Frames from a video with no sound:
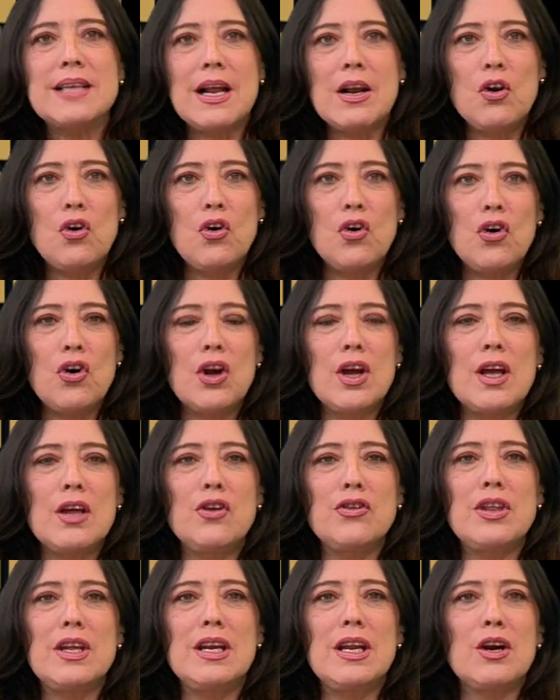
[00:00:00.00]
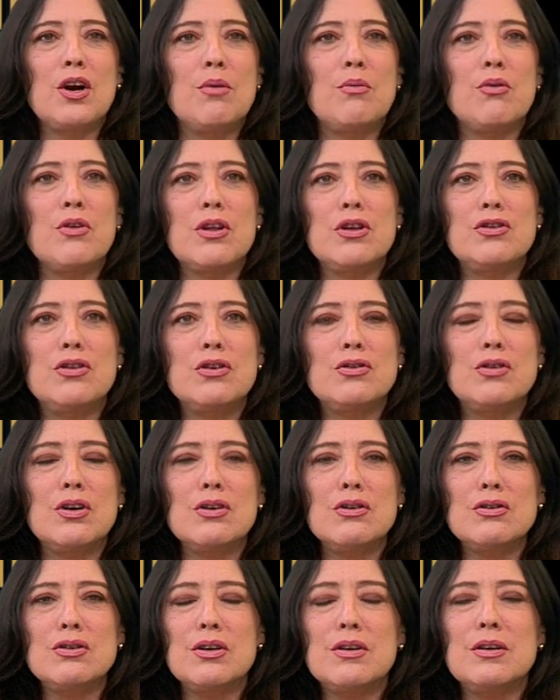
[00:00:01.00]
Saló y yo tenía como 18
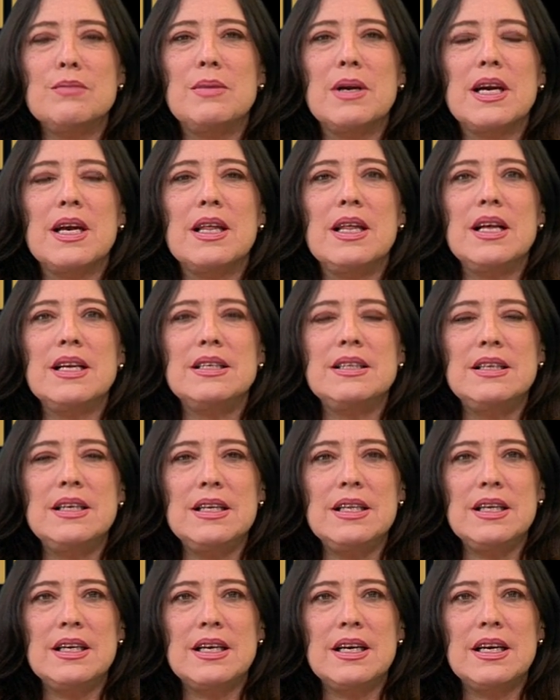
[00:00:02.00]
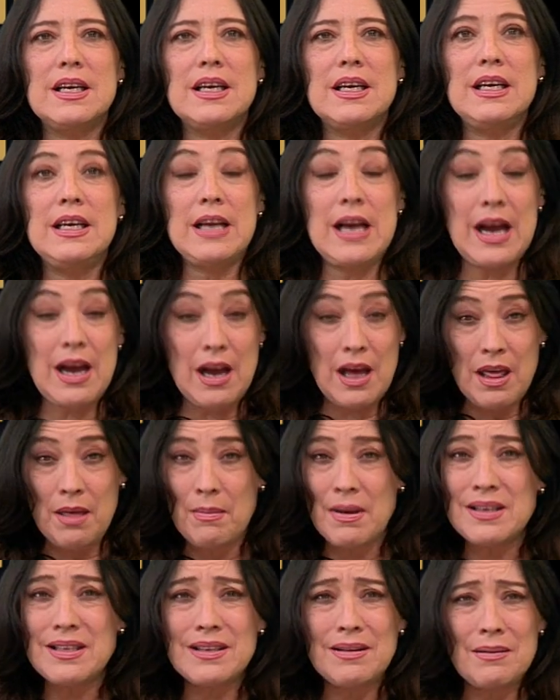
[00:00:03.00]
años y me quedé así, dije, y
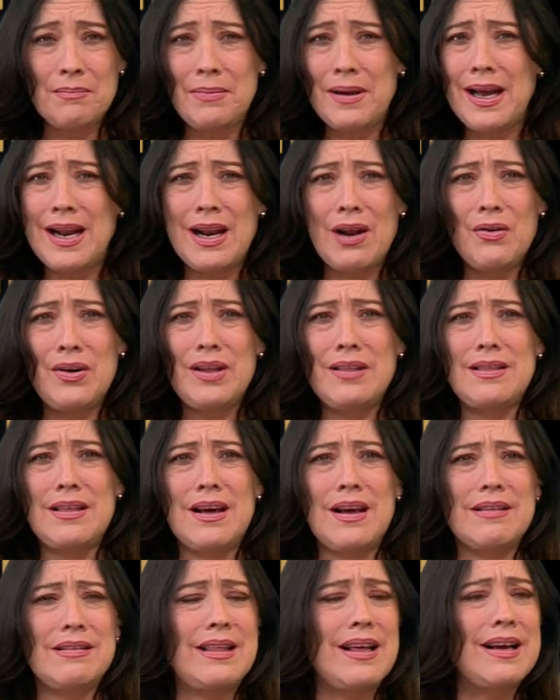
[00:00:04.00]
además, véanla ahorita,